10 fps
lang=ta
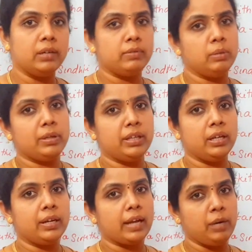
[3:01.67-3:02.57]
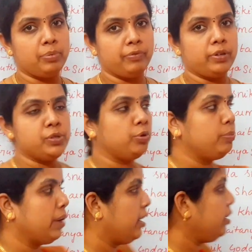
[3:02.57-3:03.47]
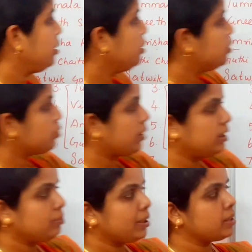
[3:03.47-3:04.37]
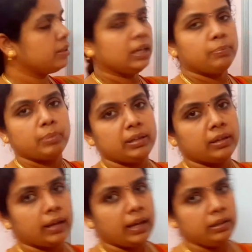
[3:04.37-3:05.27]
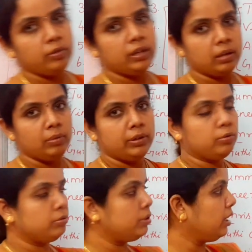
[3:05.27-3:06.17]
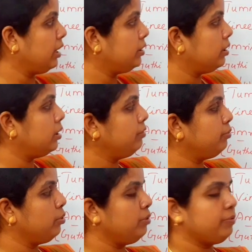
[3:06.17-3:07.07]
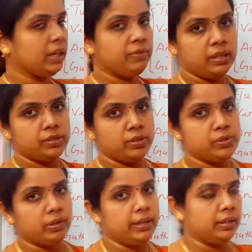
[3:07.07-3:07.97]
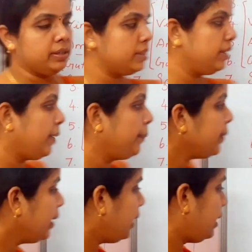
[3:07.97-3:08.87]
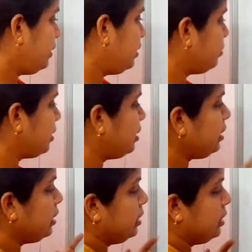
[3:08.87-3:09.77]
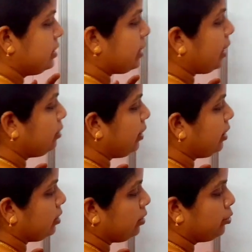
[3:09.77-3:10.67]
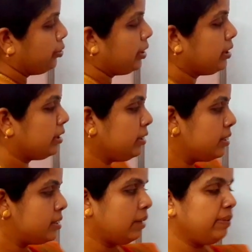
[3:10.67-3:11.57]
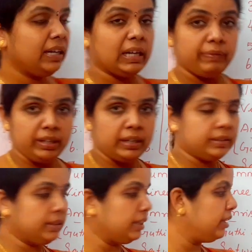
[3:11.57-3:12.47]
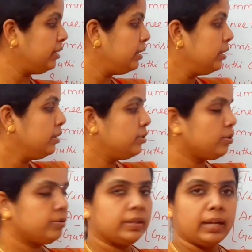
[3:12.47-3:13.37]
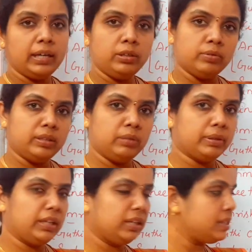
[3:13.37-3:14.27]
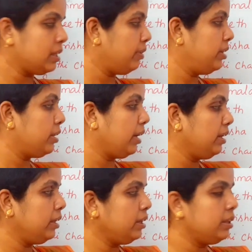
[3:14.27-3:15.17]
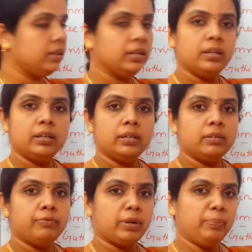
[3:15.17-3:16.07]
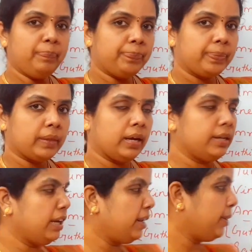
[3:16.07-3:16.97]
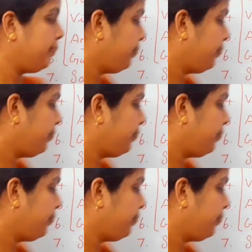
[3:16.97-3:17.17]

தான் வந்து பார்த்திங்கன்னா ரேங்க் ப்ரிஃபரன்ஸ் கொடுப்பாங்க ஸோ அந்த மாதிரி தான் இப்போ இந்த ரேங்க்கும் இங்கே நம்மளுக்கு கொடுத்துருக்காங்க தேர்டு ஃபோரு ஃபைவ் சிக்ஸ்னு சொல்லிட்டு சரியா அடுத்தது வந்து சாத்விக் கோதாரா செவன் லெவன் எடுத்திருக்காரு ஸோ அவரோட ரேங்க்கும் வந்து வந்து பார்த்திங்கன்னா செவன்த் ரேங்க்கு ஃப்ரம் ஹரியானா